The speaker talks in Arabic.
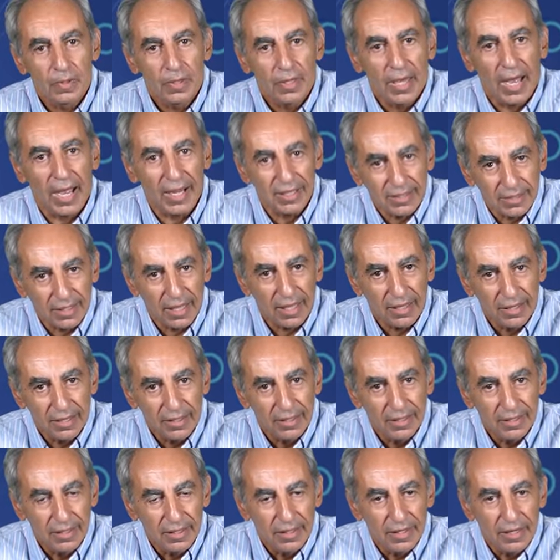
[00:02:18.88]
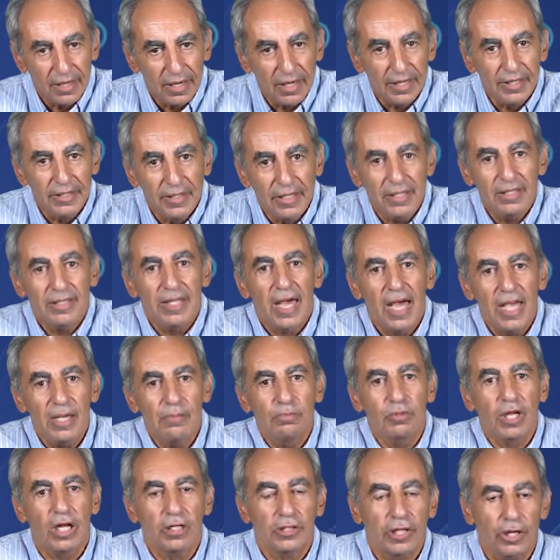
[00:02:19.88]
حتى ان انت
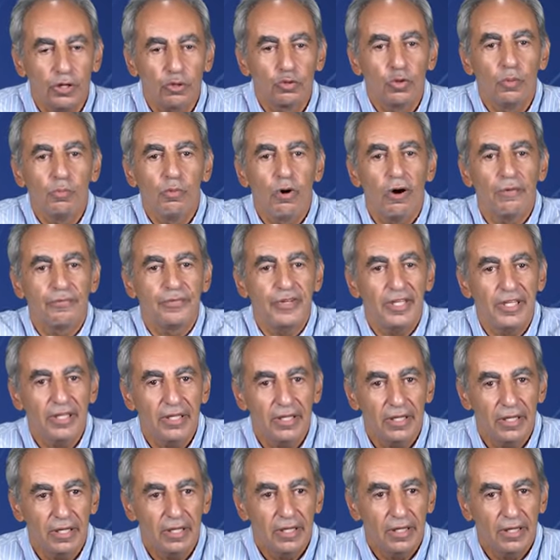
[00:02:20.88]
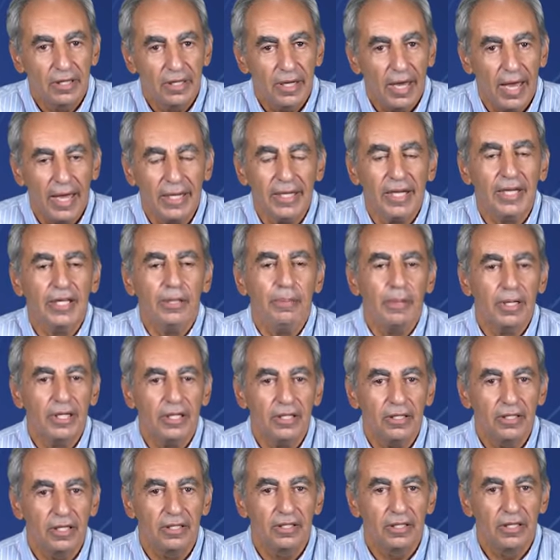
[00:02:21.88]
قايم تعترض وهم واقفين حاجه غريبه
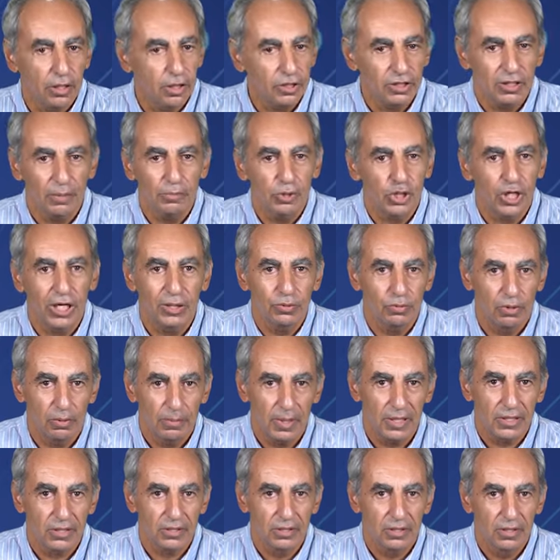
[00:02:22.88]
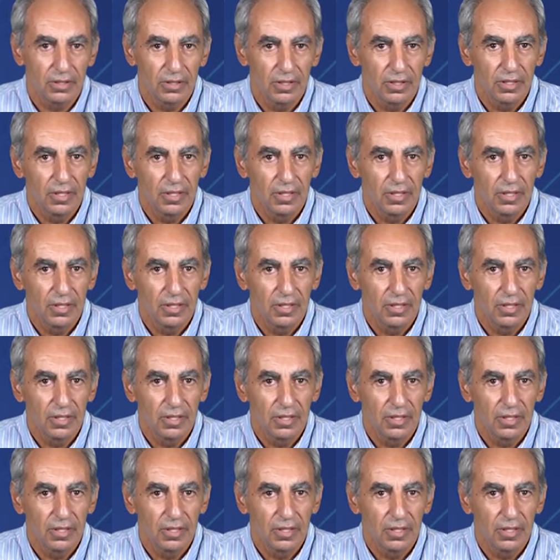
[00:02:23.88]
جدا القصه مش جدول بس